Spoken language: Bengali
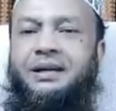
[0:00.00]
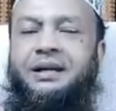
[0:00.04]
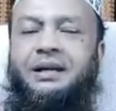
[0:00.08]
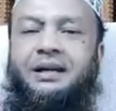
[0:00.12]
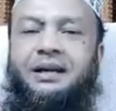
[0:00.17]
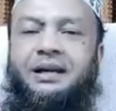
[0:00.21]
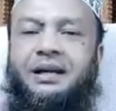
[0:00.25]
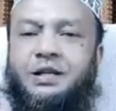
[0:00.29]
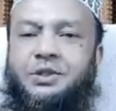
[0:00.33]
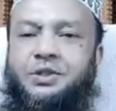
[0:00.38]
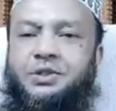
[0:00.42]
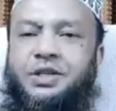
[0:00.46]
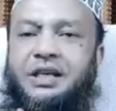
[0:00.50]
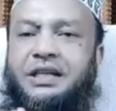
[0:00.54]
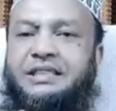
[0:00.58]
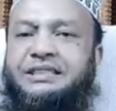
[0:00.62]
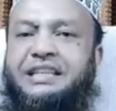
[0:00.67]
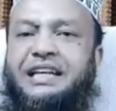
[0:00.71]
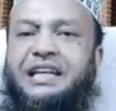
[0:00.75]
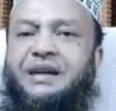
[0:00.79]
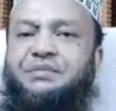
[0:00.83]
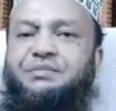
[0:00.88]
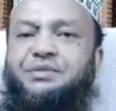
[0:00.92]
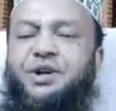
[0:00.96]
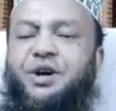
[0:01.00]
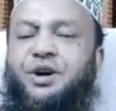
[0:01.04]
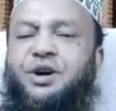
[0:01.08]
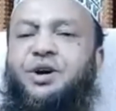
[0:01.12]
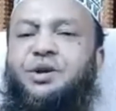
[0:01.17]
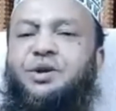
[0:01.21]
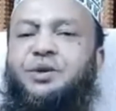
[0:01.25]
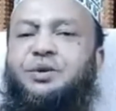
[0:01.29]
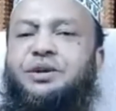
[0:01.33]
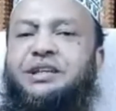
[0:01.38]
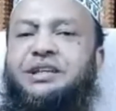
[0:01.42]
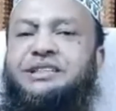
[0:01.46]
রাসুসাল্লাহ সাল্লাম যখন
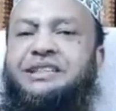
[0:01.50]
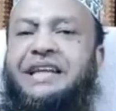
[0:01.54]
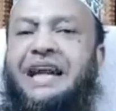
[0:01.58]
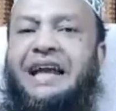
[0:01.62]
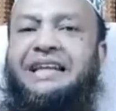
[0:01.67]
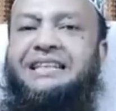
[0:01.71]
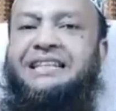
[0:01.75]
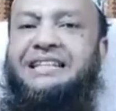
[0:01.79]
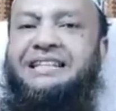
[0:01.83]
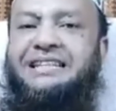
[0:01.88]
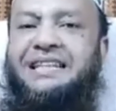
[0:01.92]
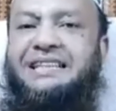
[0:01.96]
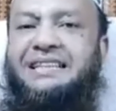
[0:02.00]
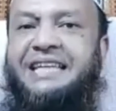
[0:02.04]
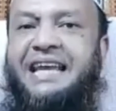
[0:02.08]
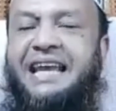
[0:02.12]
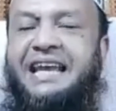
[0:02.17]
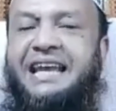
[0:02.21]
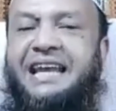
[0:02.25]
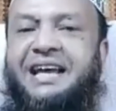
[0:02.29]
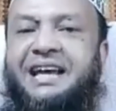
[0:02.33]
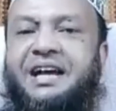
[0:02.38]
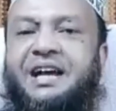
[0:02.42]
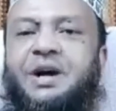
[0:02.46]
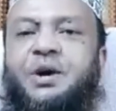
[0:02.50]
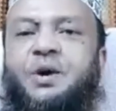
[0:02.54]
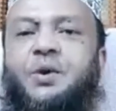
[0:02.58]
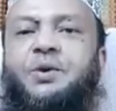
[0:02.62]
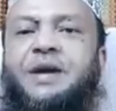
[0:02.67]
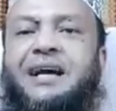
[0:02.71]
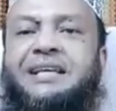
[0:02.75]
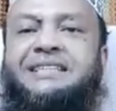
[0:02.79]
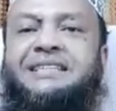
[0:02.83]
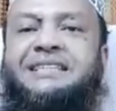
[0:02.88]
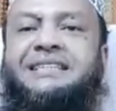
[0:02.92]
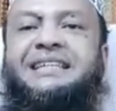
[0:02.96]
উনি জেহাদে যেতেন
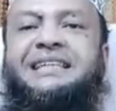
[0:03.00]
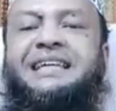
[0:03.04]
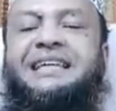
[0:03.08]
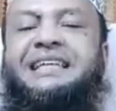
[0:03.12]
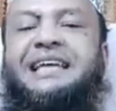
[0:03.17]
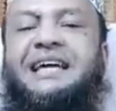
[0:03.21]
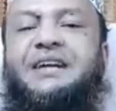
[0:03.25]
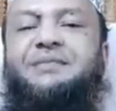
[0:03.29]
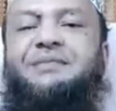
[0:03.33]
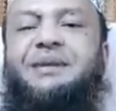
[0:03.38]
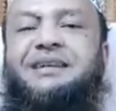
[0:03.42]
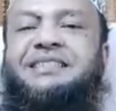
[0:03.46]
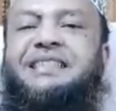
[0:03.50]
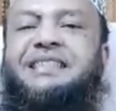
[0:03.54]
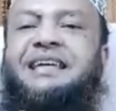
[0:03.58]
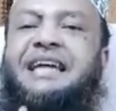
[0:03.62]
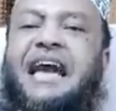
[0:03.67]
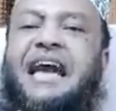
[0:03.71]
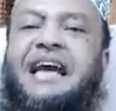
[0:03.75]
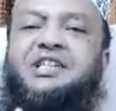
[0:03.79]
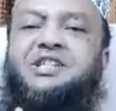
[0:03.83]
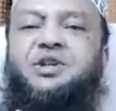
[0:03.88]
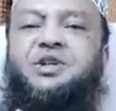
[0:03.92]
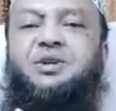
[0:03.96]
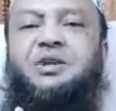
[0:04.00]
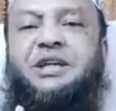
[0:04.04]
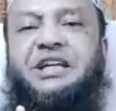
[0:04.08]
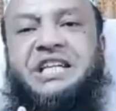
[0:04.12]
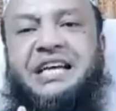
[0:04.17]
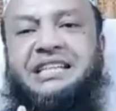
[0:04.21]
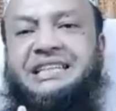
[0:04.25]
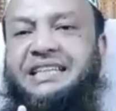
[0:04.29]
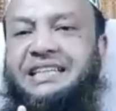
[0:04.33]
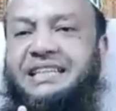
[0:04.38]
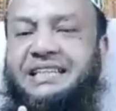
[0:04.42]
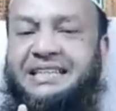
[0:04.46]
উনার স্ত্রীদের মাছ থেকে একজনকে
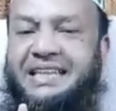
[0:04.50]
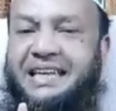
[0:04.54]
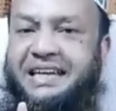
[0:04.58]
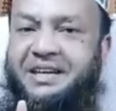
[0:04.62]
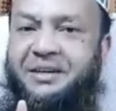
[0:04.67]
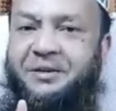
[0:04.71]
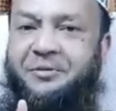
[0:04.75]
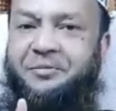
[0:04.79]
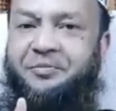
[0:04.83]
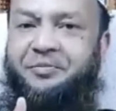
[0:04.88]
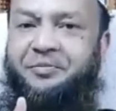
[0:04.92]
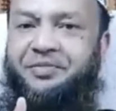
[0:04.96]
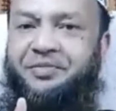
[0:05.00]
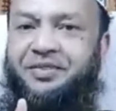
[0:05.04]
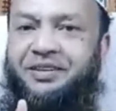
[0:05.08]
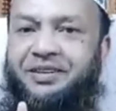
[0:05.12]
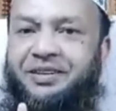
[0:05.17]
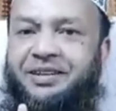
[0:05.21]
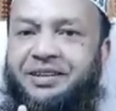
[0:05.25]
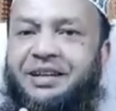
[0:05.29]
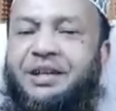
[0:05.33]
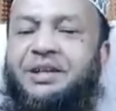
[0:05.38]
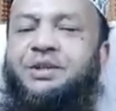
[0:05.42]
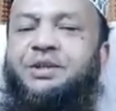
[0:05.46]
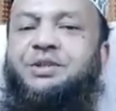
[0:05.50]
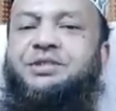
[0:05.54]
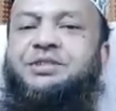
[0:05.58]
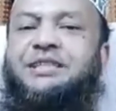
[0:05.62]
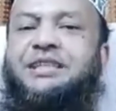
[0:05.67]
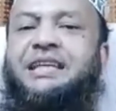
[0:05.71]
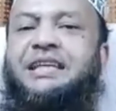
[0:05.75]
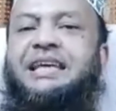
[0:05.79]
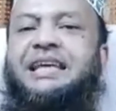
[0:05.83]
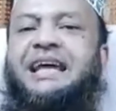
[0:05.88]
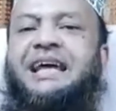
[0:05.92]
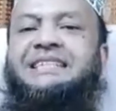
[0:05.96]
সাথে নিতেন তো
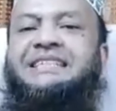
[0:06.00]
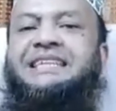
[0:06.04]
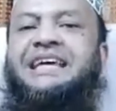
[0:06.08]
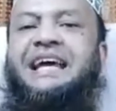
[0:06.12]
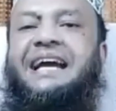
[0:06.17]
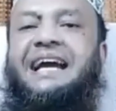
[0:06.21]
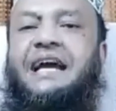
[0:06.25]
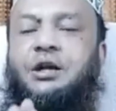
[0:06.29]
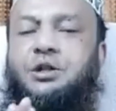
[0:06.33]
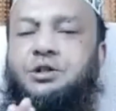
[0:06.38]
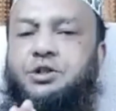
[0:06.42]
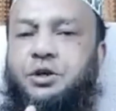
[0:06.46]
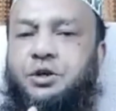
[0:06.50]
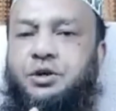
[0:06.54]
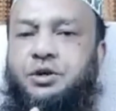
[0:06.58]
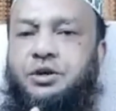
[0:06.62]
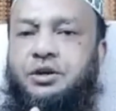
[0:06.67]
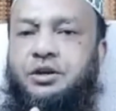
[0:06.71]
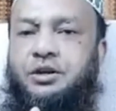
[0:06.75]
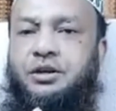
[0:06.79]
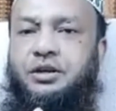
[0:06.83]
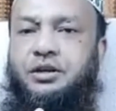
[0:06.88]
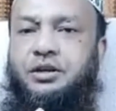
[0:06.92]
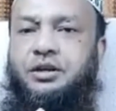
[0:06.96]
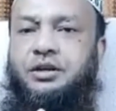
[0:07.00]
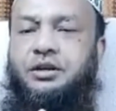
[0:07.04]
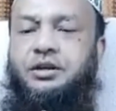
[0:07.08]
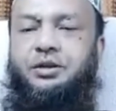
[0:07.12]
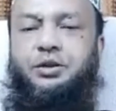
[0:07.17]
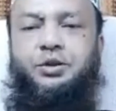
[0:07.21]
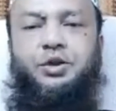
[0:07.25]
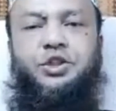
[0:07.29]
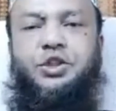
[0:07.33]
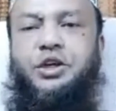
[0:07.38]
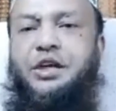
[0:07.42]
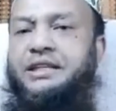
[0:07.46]
স্ত্রী আছে এগারো জন
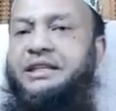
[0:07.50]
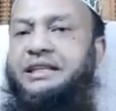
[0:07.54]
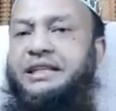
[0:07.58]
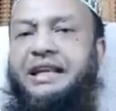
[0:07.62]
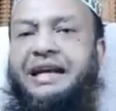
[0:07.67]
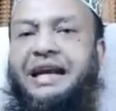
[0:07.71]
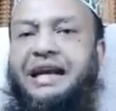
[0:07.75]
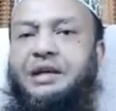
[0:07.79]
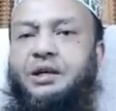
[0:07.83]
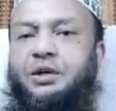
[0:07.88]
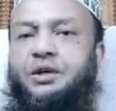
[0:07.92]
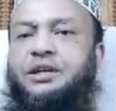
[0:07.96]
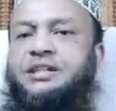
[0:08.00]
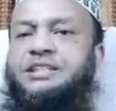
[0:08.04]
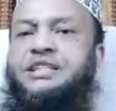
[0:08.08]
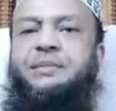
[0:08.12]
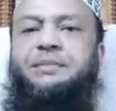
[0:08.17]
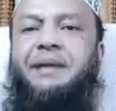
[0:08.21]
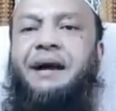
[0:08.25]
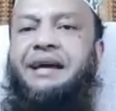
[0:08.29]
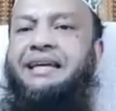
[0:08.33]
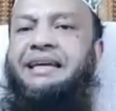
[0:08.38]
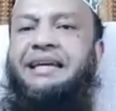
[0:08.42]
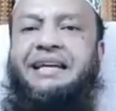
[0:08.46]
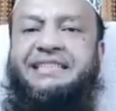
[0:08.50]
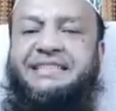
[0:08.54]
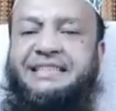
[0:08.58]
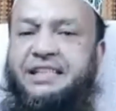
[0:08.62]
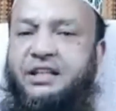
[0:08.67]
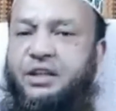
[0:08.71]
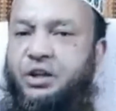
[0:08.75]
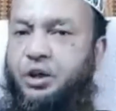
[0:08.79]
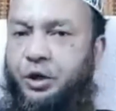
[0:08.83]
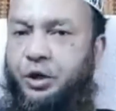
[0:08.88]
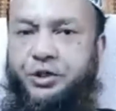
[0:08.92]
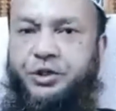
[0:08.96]
দুইজন এতেকাল করেছে বাকি আছেন
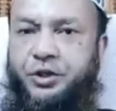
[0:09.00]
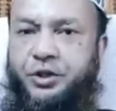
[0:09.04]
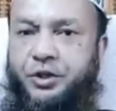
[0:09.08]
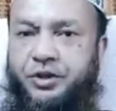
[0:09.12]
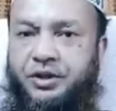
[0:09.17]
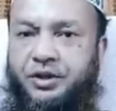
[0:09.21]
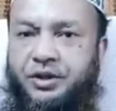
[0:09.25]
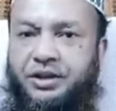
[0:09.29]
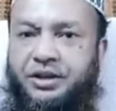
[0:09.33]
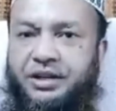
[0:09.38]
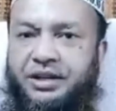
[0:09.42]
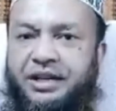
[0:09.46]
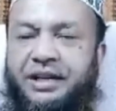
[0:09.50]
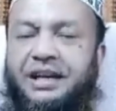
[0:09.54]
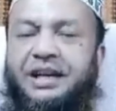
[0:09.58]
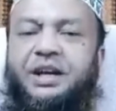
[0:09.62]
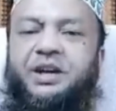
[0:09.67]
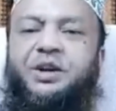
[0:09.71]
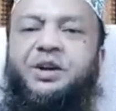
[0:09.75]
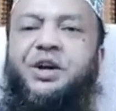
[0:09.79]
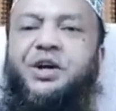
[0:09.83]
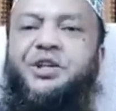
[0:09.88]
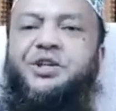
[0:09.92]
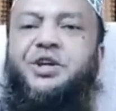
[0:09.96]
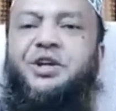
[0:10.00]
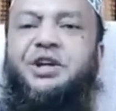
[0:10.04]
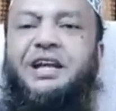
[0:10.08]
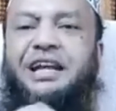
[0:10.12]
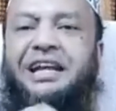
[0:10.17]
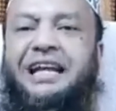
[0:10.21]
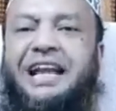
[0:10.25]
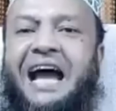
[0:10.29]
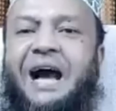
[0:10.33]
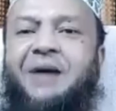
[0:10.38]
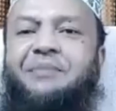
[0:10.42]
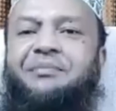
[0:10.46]
নয়জন নয় জনের
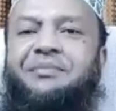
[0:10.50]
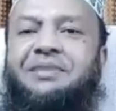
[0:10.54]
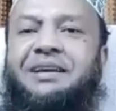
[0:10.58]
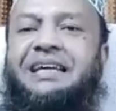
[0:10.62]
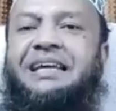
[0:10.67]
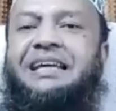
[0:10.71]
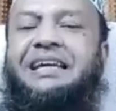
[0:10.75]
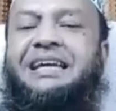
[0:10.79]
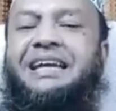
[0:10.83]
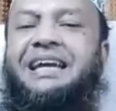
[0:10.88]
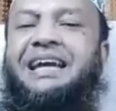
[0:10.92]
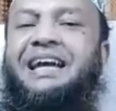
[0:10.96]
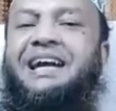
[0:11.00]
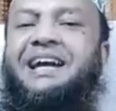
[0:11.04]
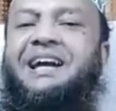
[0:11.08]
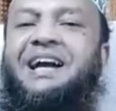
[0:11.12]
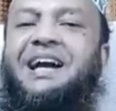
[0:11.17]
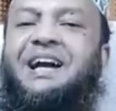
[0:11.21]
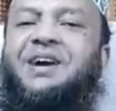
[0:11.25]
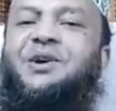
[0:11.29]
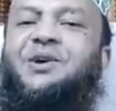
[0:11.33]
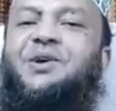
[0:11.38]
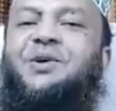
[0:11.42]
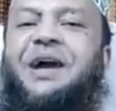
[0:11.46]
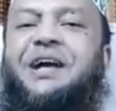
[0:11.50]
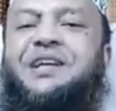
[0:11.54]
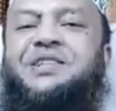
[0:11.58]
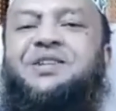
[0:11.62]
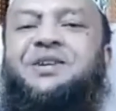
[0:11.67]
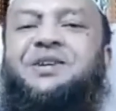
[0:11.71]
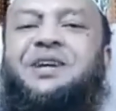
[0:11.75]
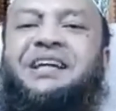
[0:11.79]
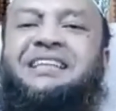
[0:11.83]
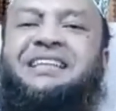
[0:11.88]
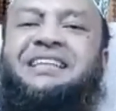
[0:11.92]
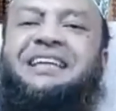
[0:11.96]
নাম লিখে কোনো
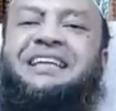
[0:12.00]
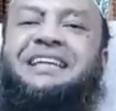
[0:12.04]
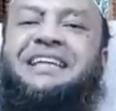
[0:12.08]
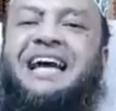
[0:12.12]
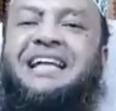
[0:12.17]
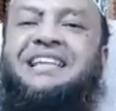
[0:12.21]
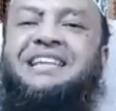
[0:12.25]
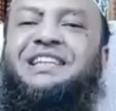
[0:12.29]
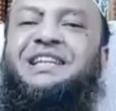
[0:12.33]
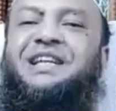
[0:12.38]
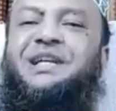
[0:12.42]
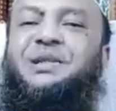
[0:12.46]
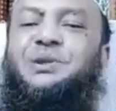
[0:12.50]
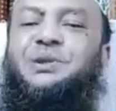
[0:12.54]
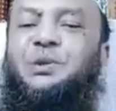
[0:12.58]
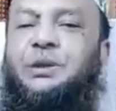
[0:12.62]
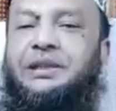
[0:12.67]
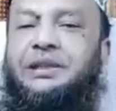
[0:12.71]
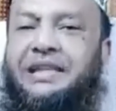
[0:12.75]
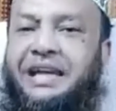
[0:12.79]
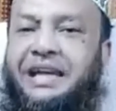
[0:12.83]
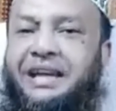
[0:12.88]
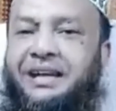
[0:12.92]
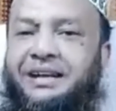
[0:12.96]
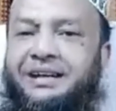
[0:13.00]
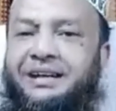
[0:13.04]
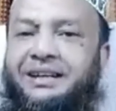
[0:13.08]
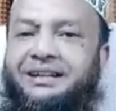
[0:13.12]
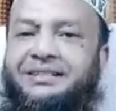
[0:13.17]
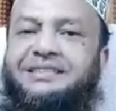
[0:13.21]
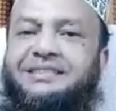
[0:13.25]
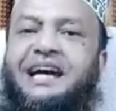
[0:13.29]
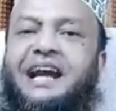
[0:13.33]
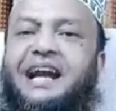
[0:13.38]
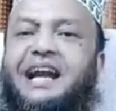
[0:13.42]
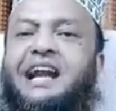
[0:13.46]
একজনকে দিয়ে টান দিয়ে তুলতেন
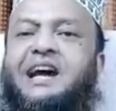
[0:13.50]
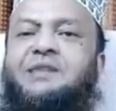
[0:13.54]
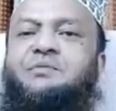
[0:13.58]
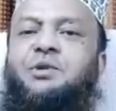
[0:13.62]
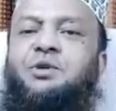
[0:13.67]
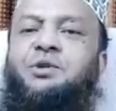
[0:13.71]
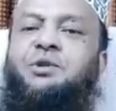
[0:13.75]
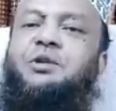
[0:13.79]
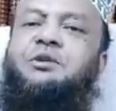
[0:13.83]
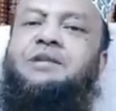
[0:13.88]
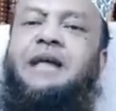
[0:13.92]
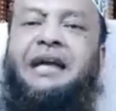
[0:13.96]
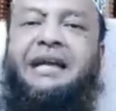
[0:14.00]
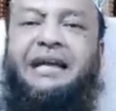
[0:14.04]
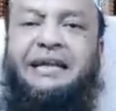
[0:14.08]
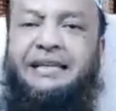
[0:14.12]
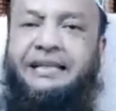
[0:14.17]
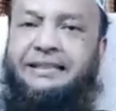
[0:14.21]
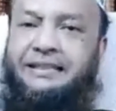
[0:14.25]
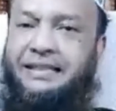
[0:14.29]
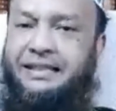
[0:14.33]
যার নাম উঠতো তাকে নিতেন